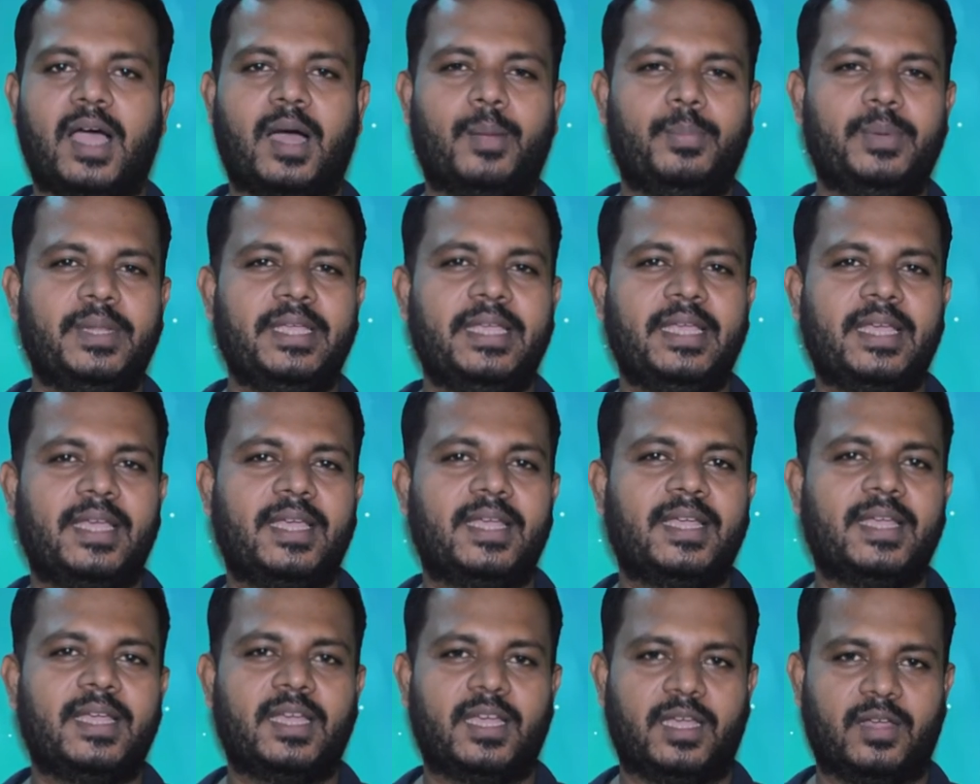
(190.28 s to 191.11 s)
அப்படியே
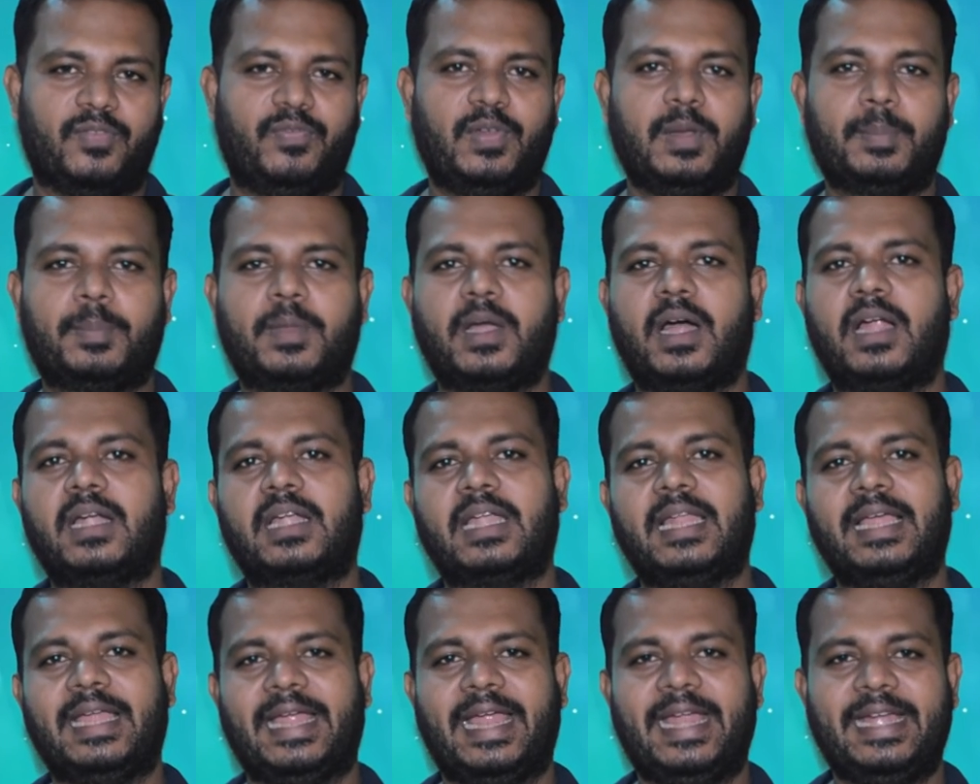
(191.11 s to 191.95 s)

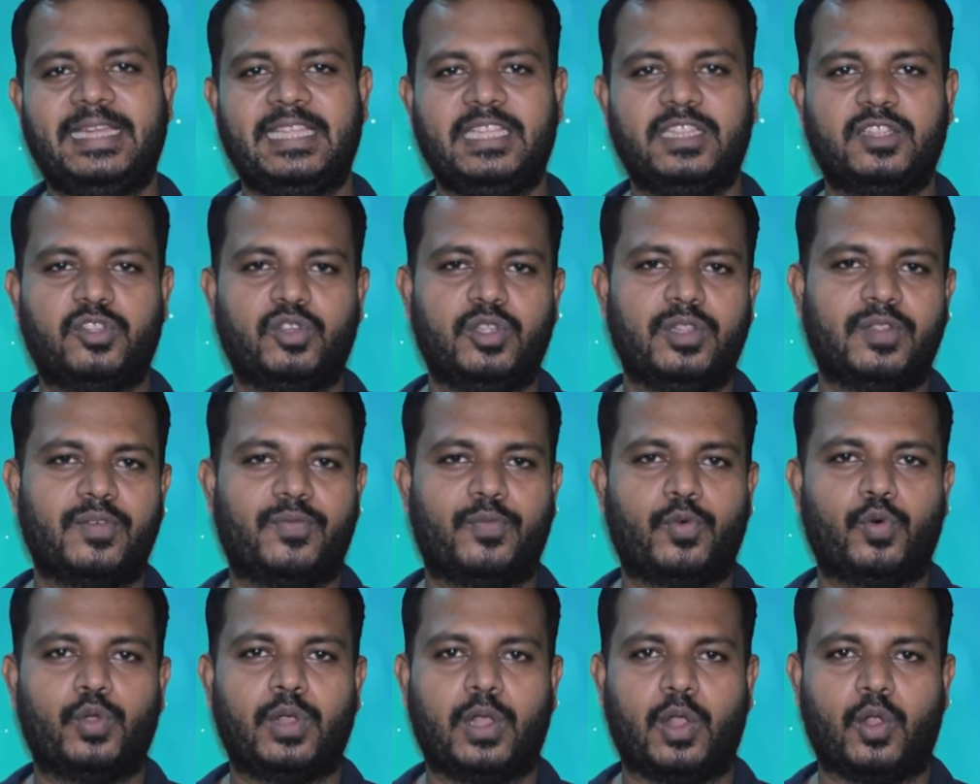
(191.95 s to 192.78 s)
ஃப்ளிப்கார்ட்டில் எயிட்டீன்த்க்கு இந்த
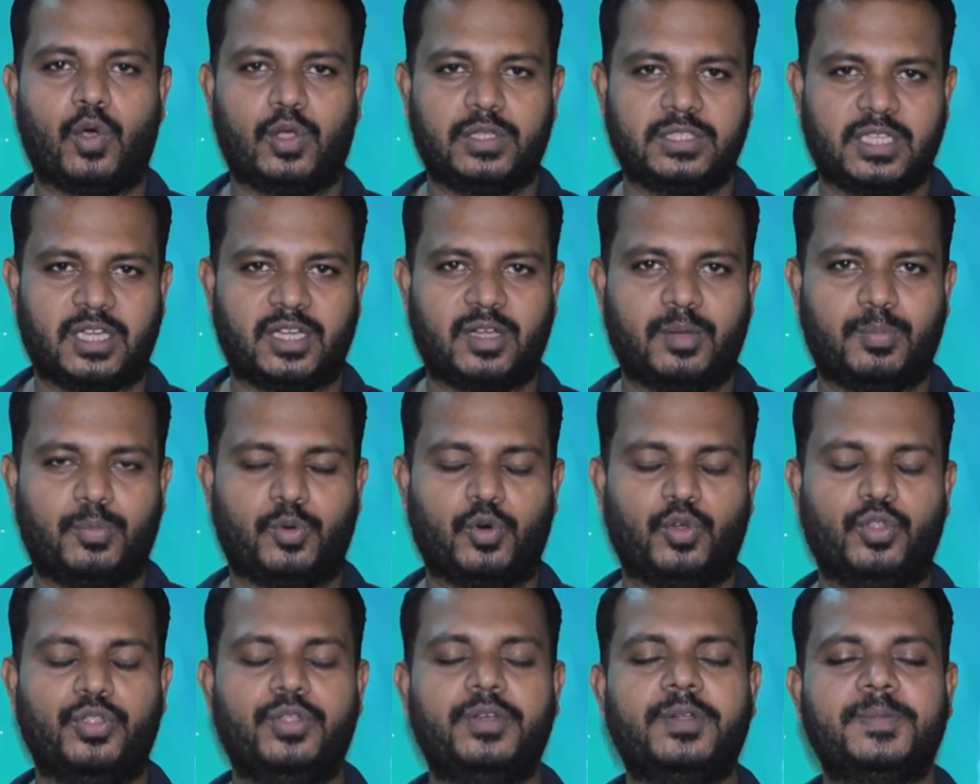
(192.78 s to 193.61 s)
ஃபோன் லான்ச் ஆக
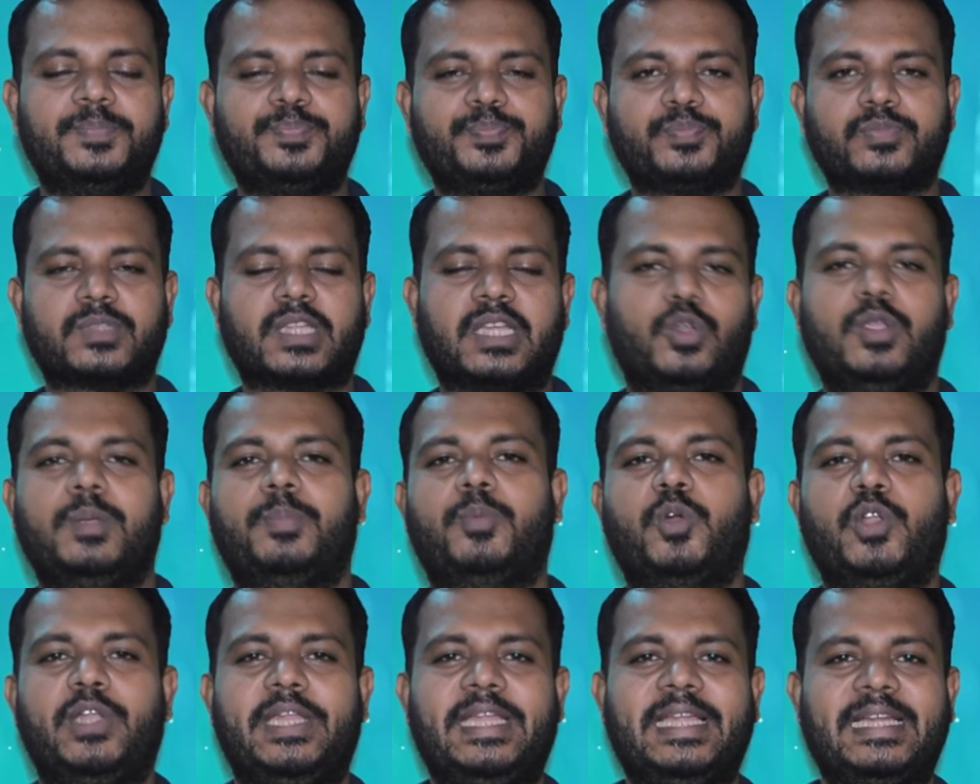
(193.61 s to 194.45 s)
போகுது ஸோ
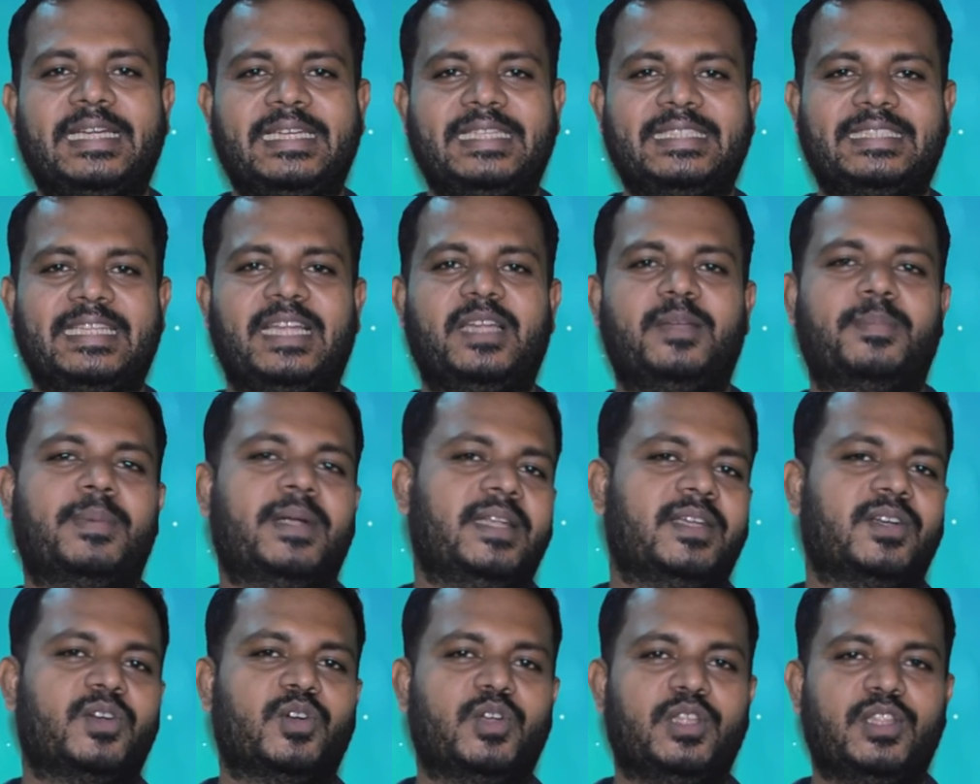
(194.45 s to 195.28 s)
இப்போ நீங்கள் டிசைட்
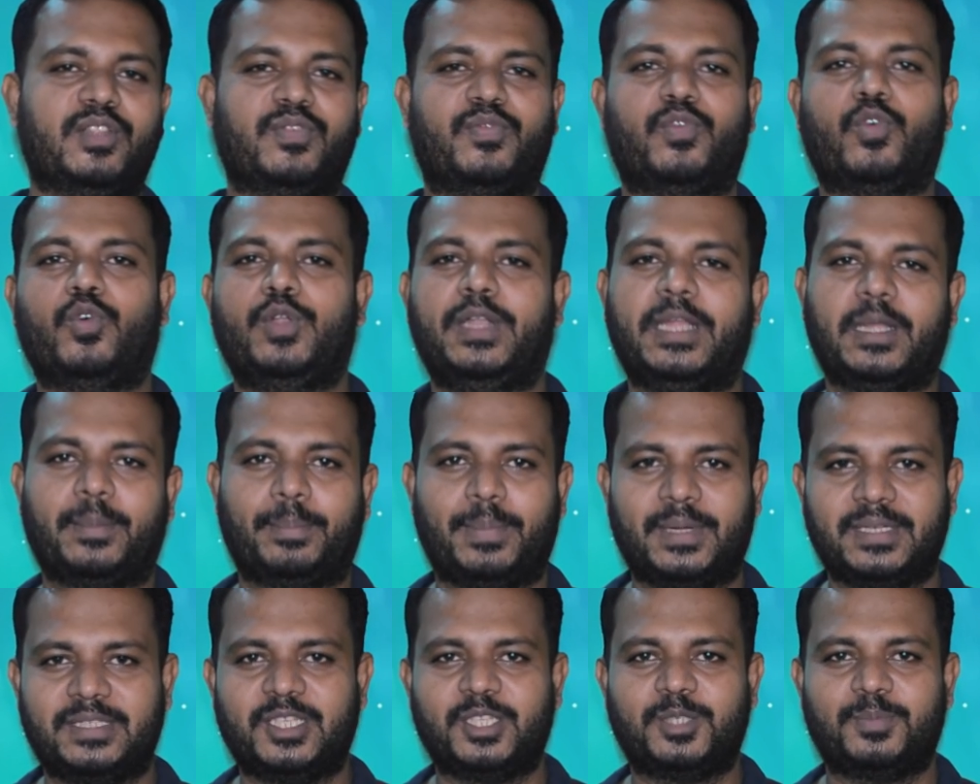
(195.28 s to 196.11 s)
பண்ணுங்க இந்த ஃபோன்
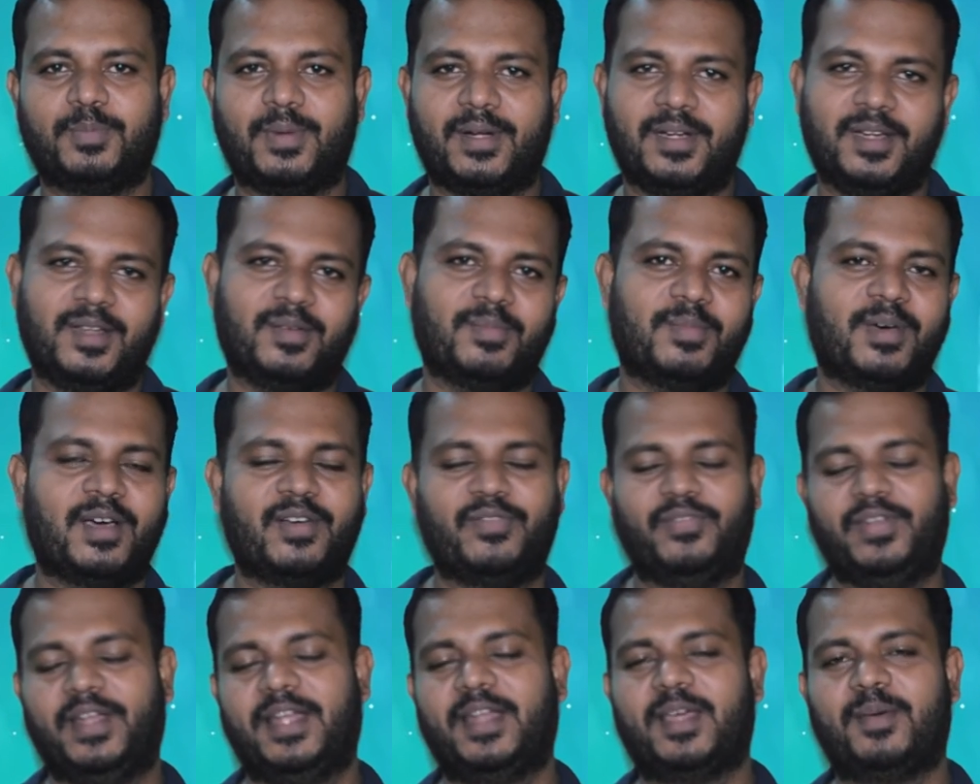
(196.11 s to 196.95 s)
நீங்கள் பர்ச்சேஸ் பண்ணுமா
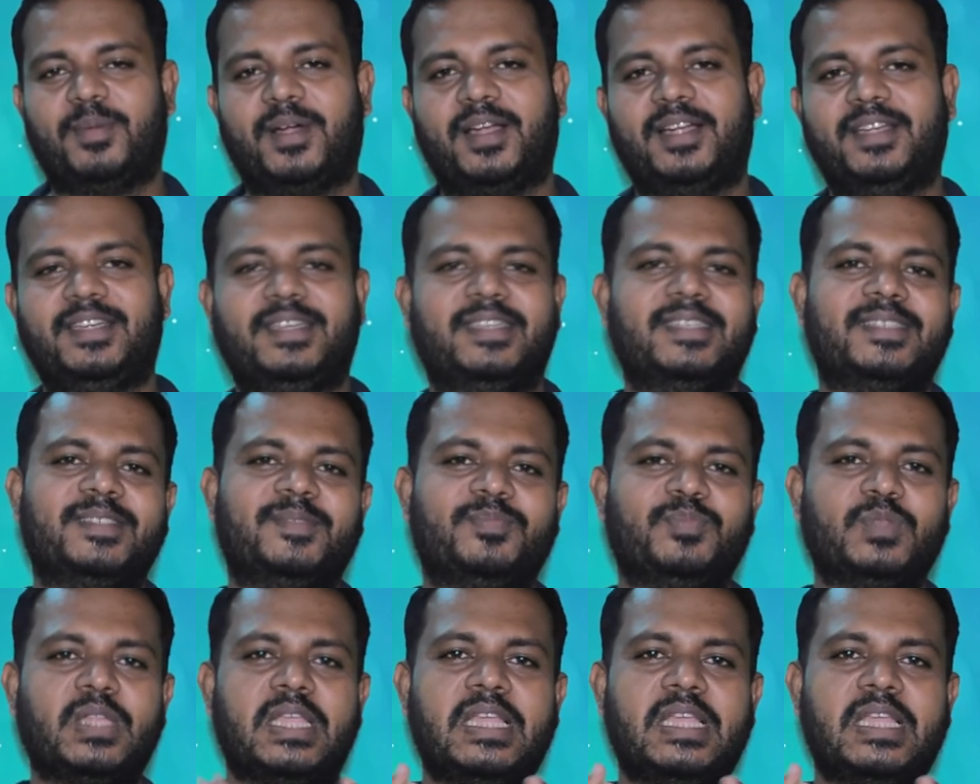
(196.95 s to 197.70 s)
வேணாமான்ட்டு